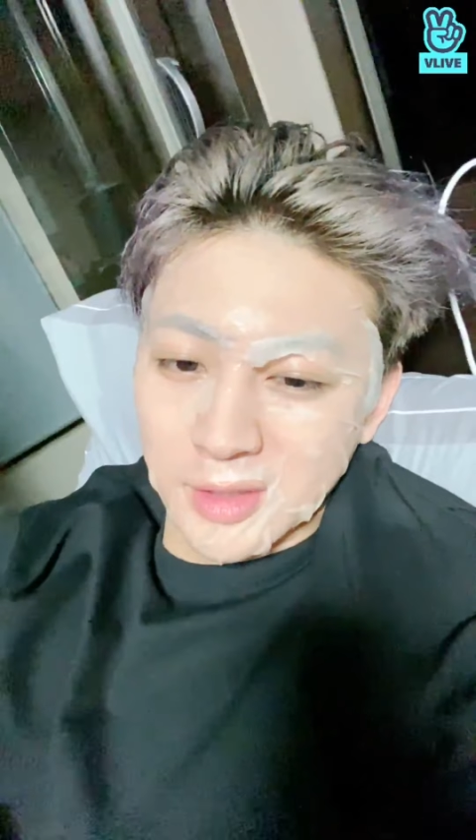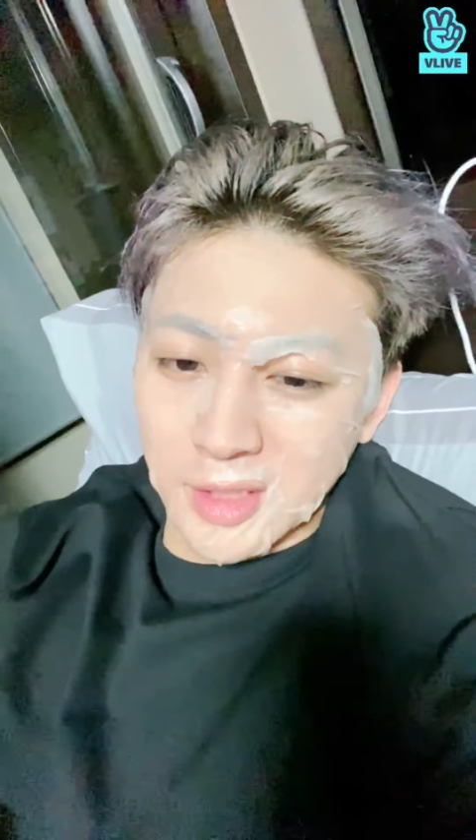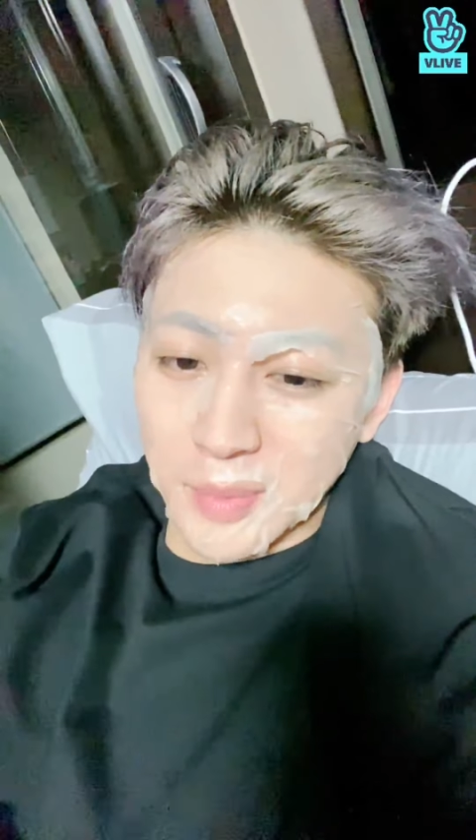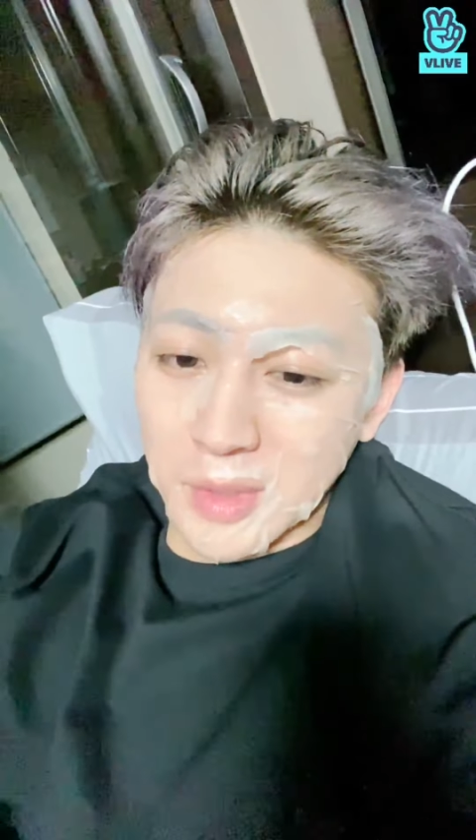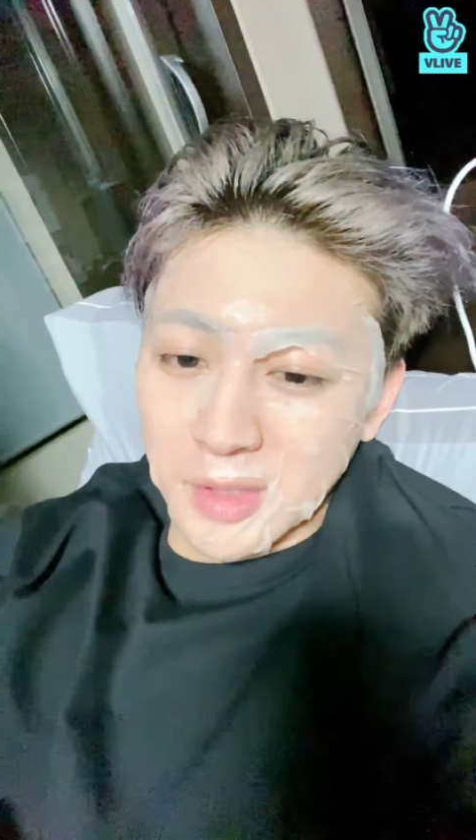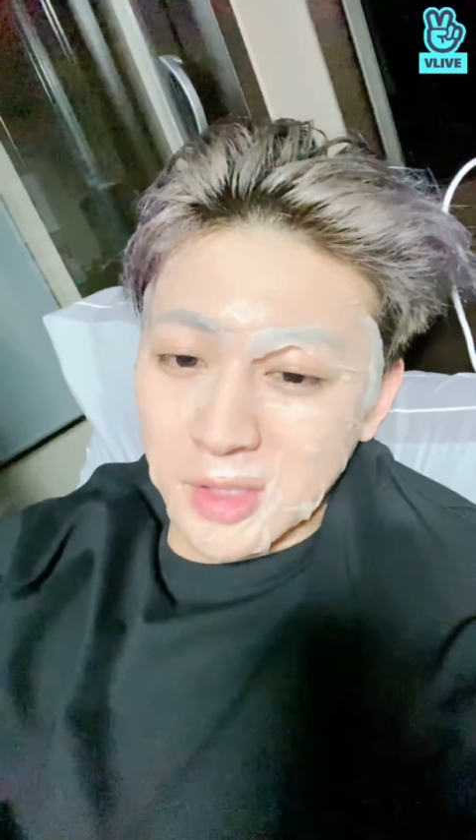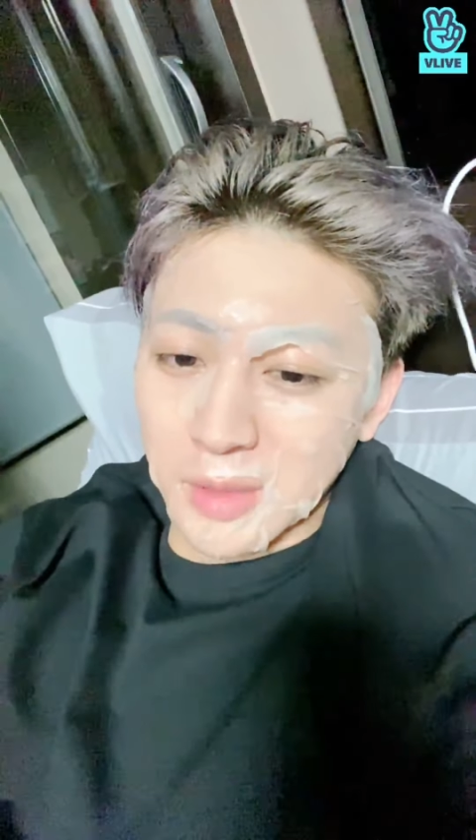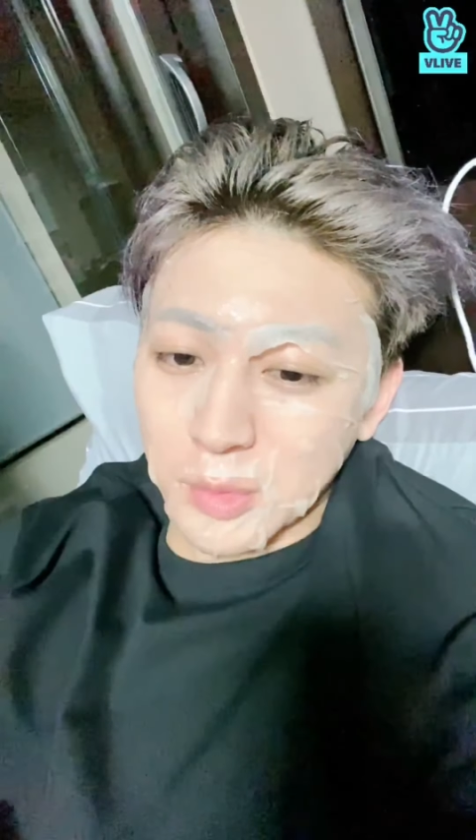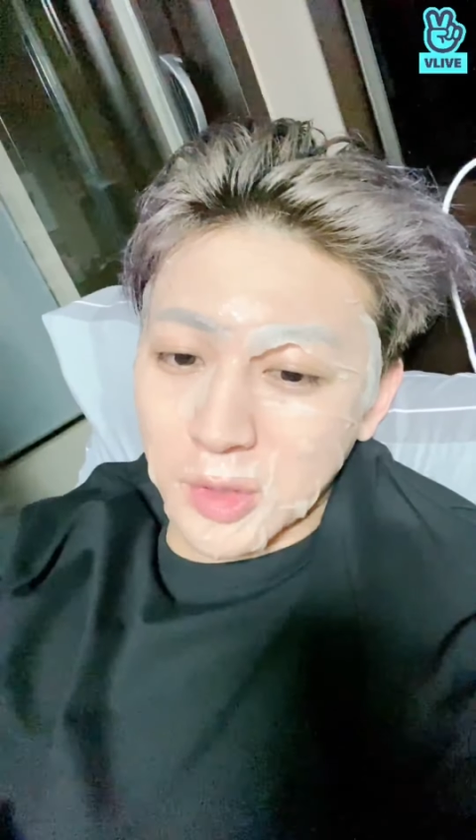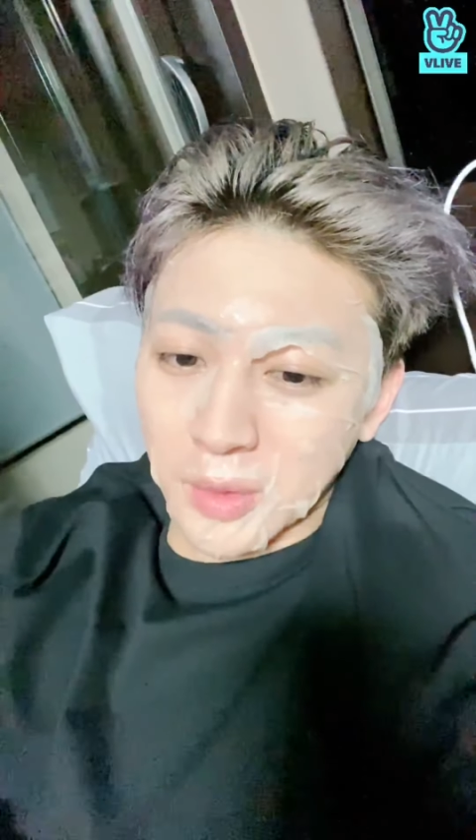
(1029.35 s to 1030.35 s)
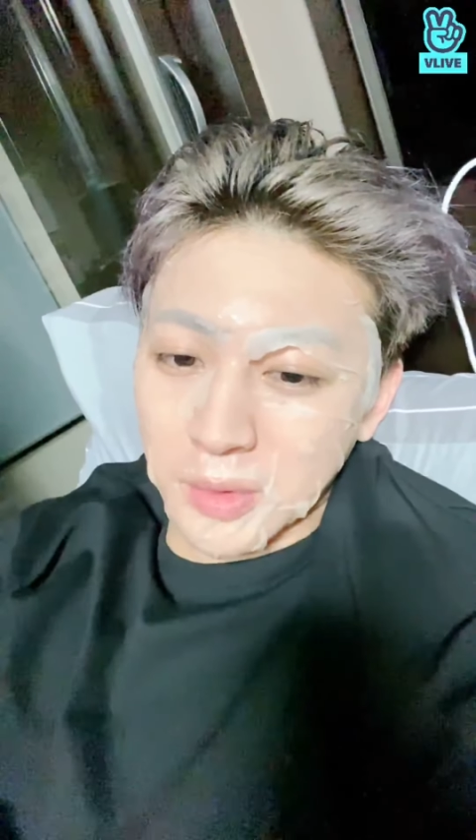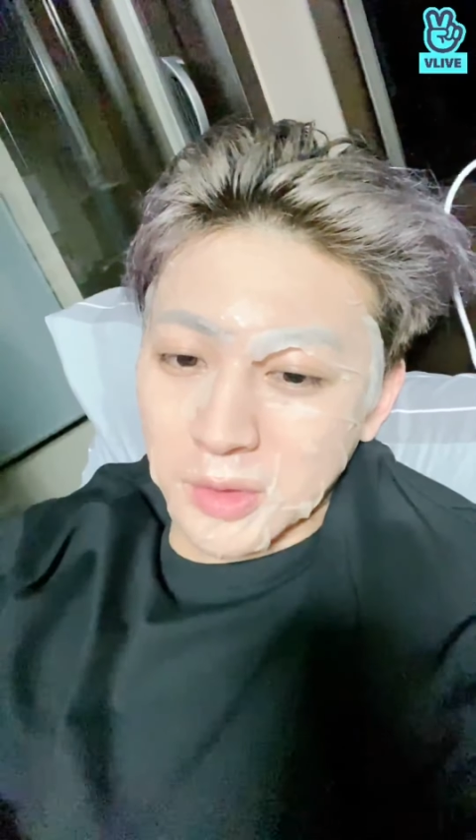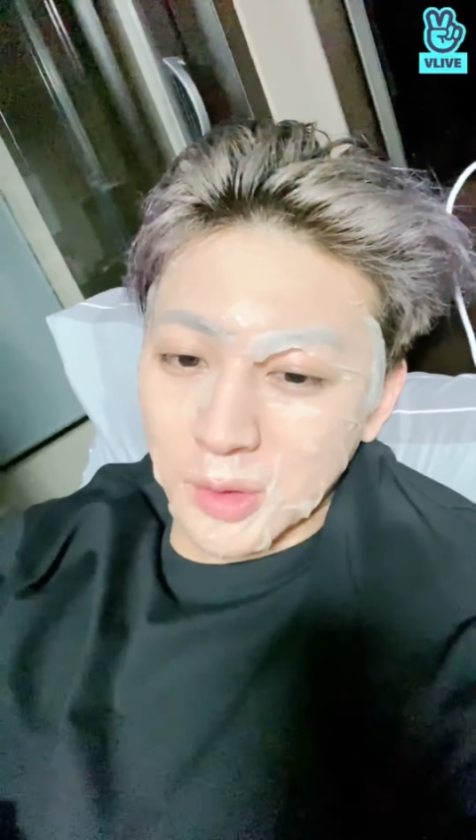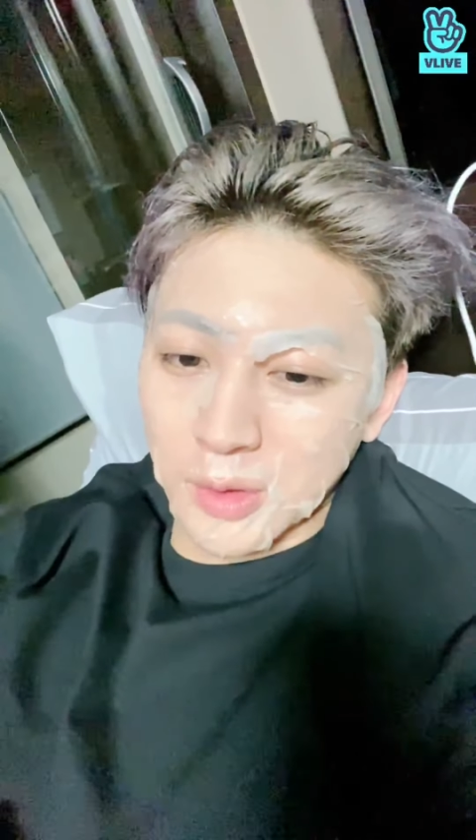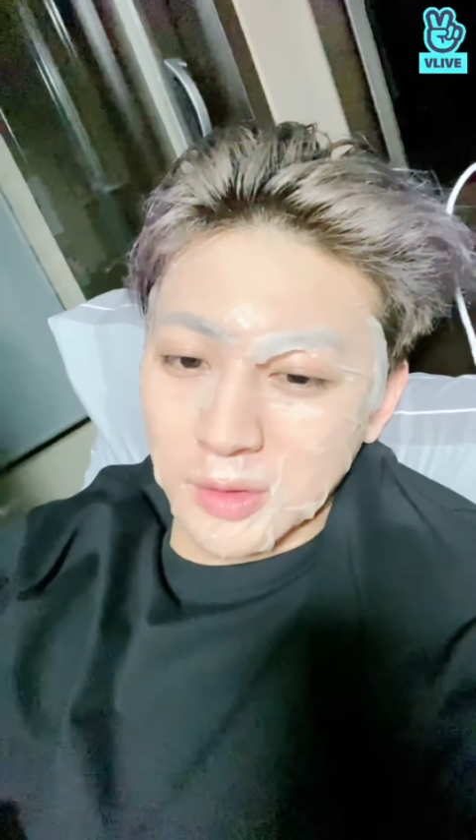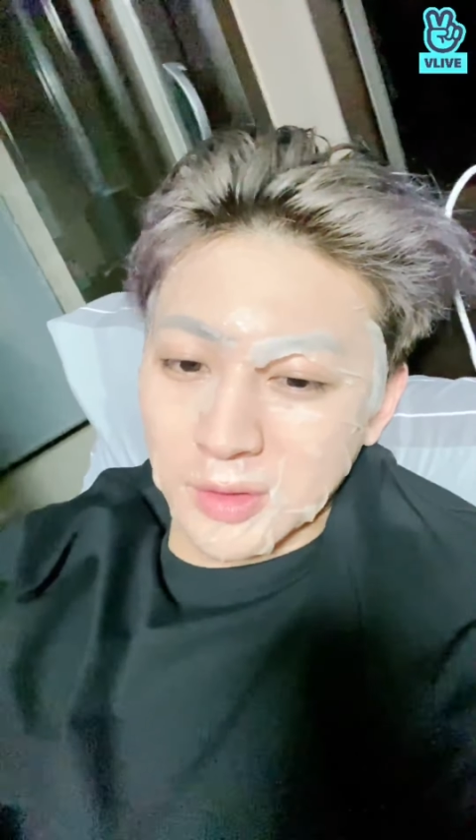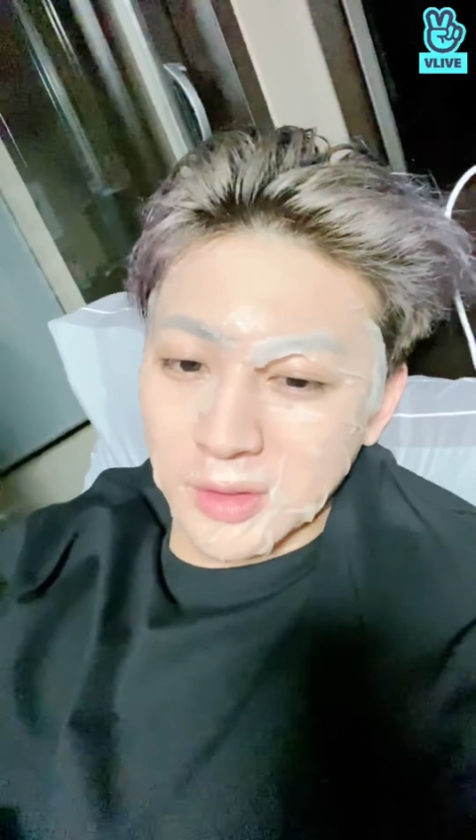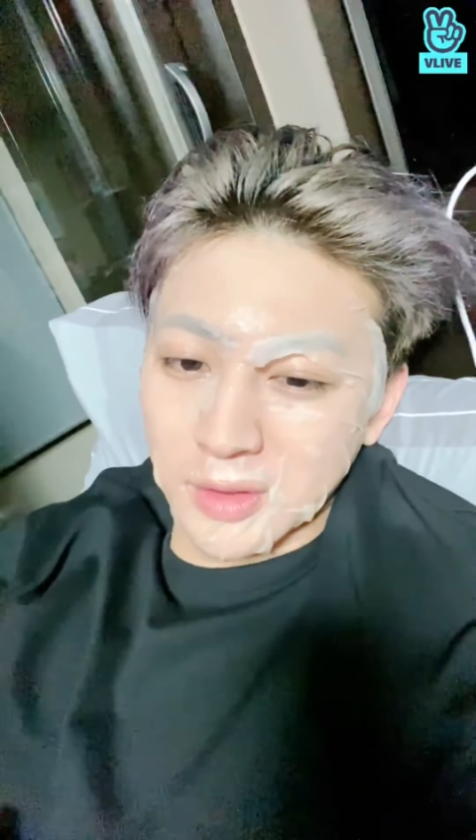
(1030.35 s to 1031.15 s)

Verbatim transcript: 재밌는 질문이 없어서